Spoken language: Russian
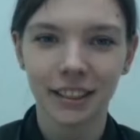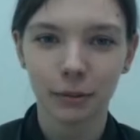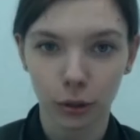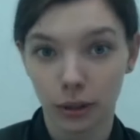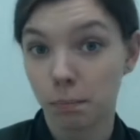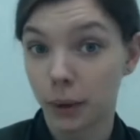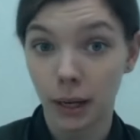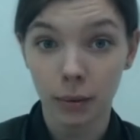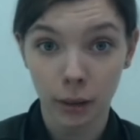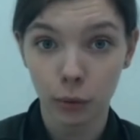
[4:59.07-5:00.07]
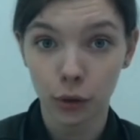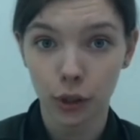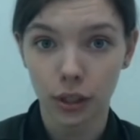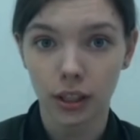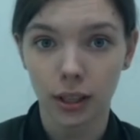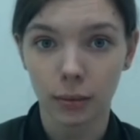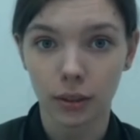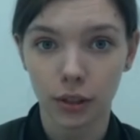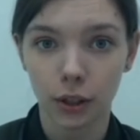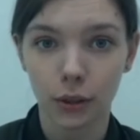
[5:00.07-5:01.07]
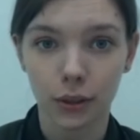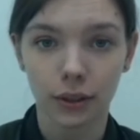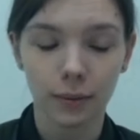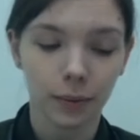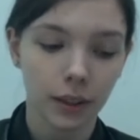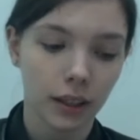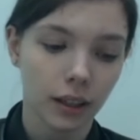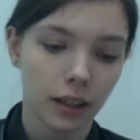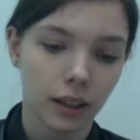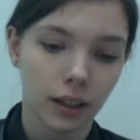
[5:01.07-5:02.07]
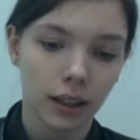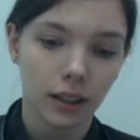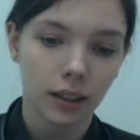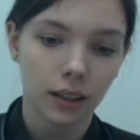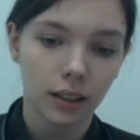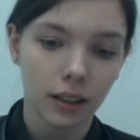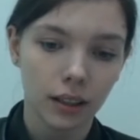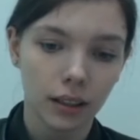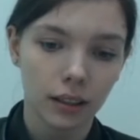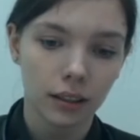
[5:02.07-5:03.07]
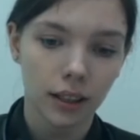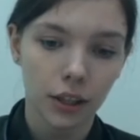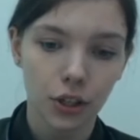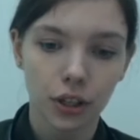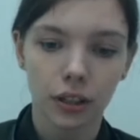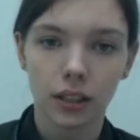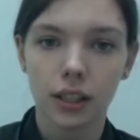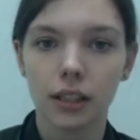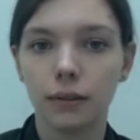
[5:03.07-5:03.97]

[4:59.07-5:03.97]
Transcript: Вот прям рабочая схема, серьезно. И также, если